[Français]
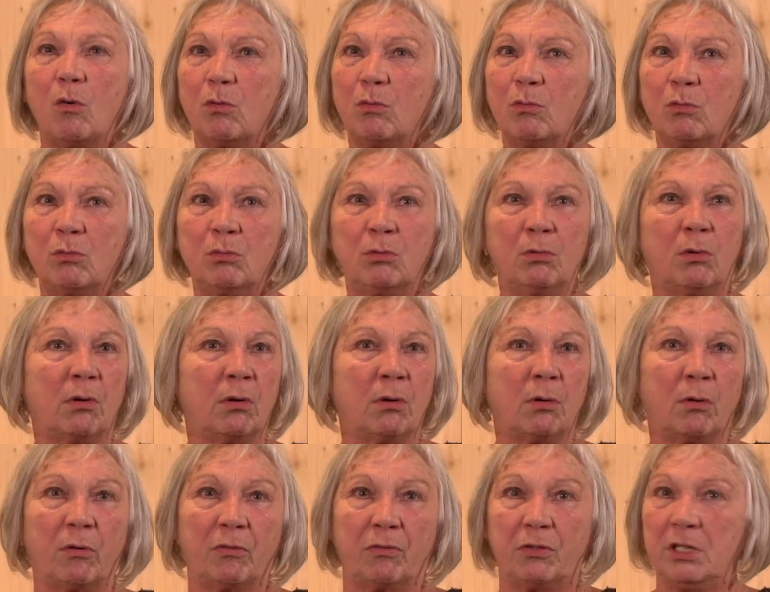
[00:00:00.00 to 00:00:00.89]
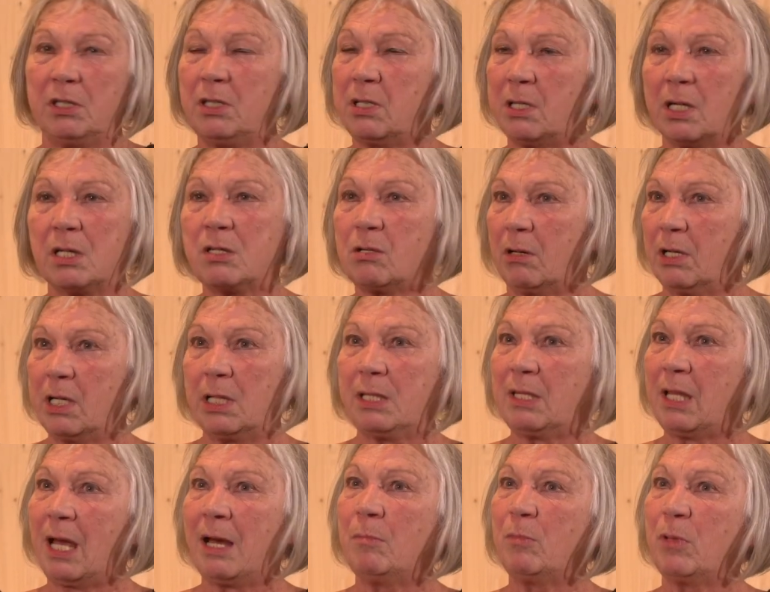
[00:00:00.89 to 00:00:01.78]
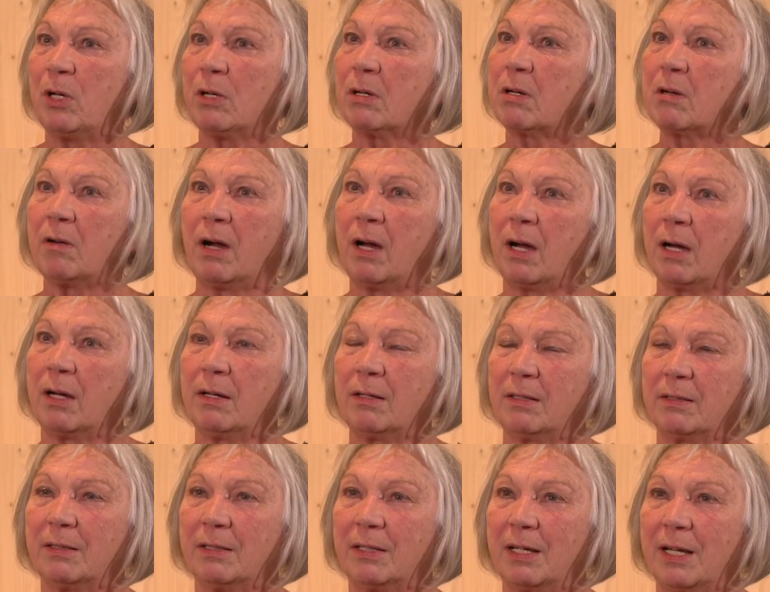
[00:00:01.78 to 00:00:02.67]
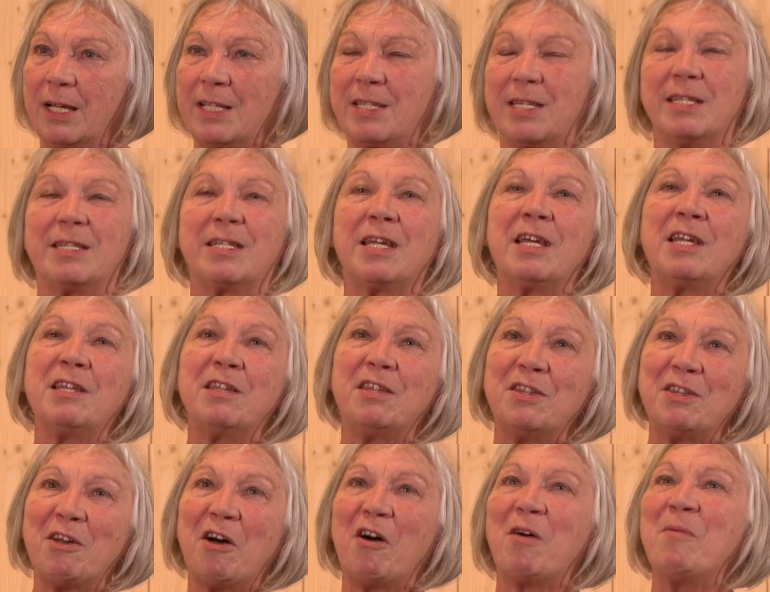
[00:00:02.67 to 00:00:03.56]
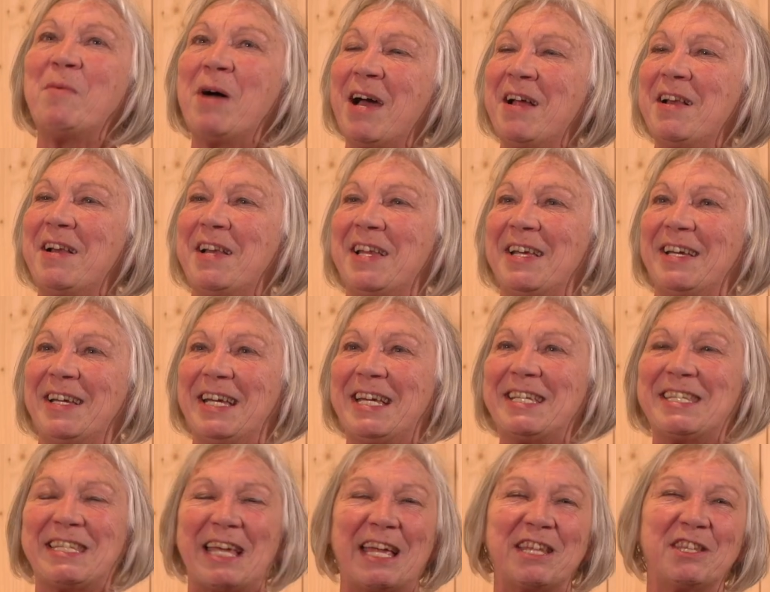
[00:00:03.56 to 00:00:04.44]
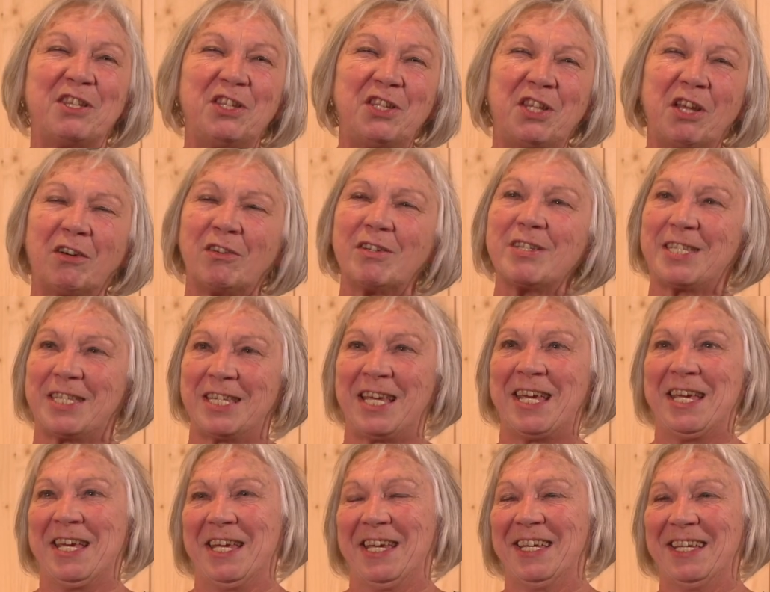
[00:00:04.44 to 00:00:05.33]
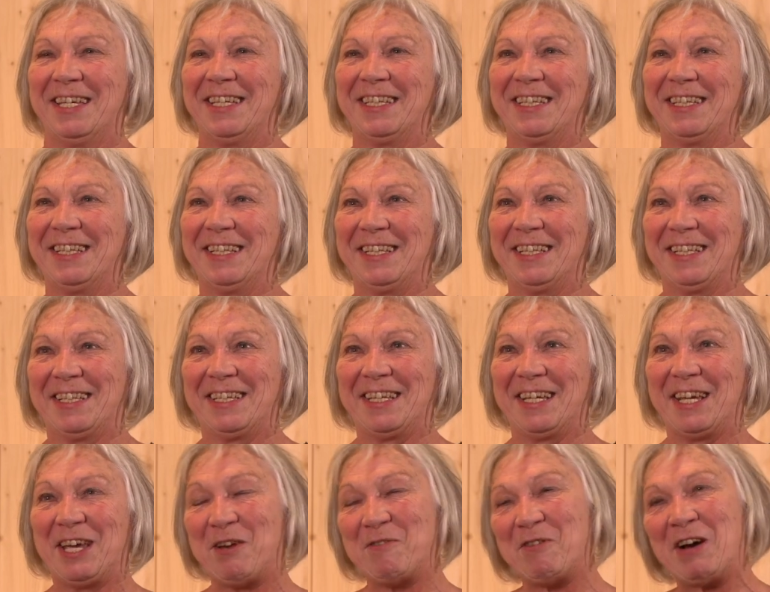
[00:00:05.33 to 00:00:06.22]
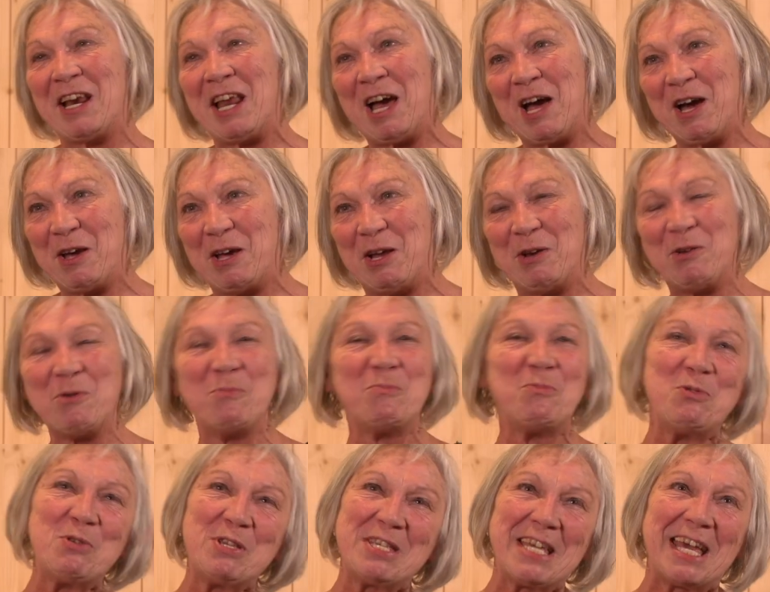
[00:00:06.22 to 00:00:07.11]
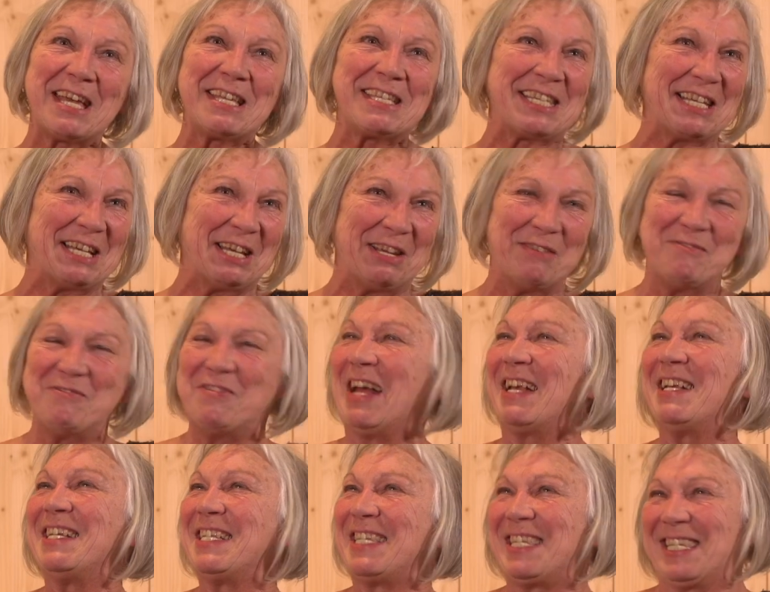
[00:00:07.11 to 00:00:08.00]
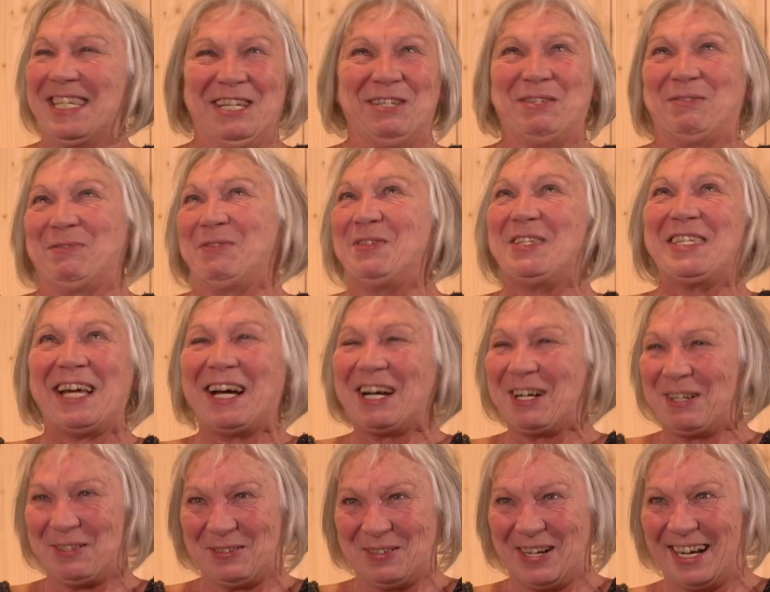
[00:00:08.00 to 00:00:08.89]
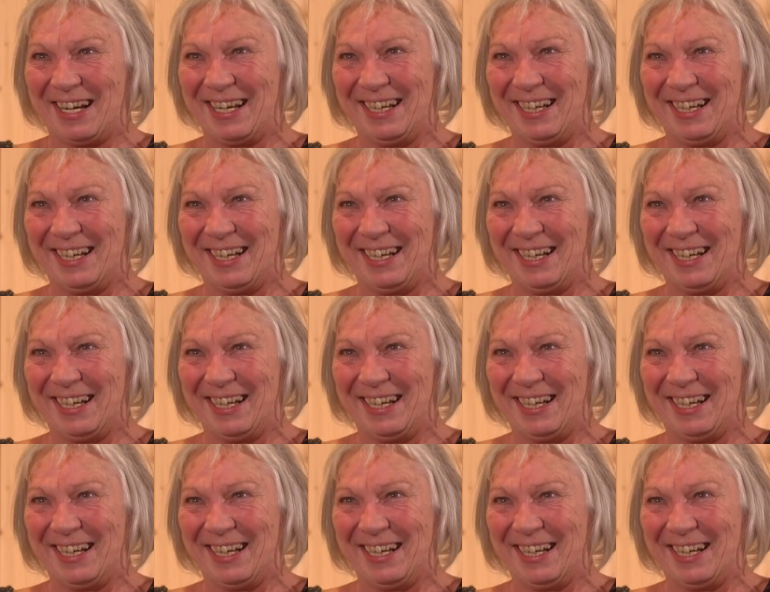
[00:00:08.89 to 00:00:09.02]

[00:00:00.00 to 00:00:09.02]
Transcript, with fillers: où euh, on finissait sur les tables, quoi. Et c'était normal. Et ça dansait. Et voilà, et le musette, et les valses, et tout ça, quoi.